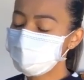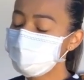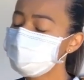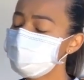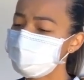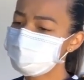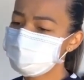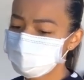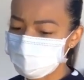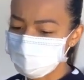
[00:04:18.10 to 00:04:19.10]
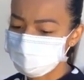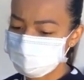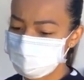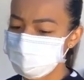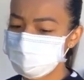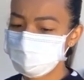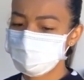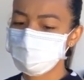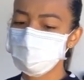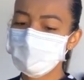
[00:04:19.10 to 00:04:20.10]
é muito profissional nessa
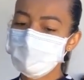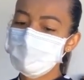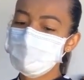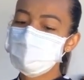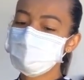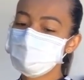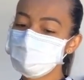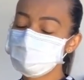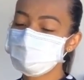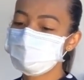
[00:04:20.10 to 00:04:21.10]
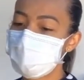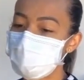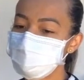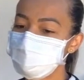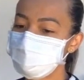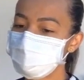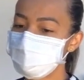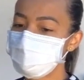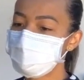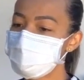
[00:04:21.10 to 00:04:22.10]
questão e a gente sabe
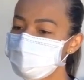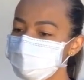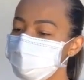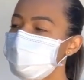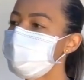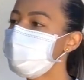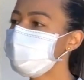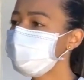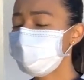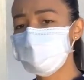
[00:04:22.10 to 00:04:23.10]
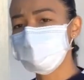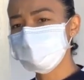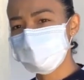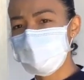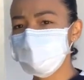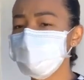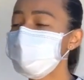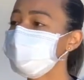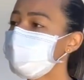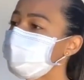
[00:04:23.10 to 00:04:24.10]
que quanto maior o preconceito,
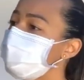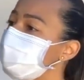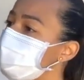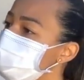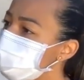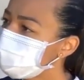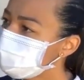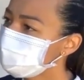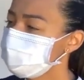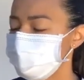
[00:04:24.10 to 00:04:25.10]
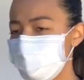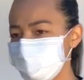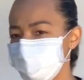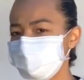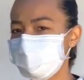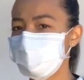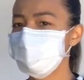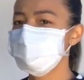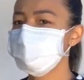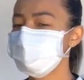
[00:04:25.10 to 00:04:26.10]
menor a procura no cuidado de
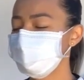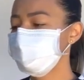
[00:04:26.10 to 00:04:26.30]
saúde, e